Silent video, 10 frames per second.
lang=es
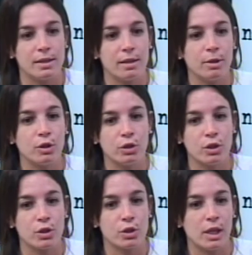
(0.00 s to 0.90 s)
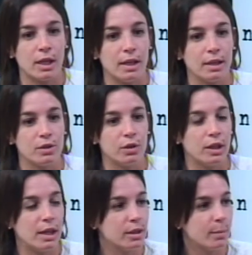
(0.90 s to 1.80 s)
ser victoriosos en la elección
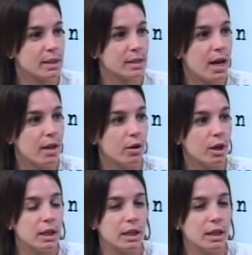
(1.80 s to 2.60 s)
del año pasado.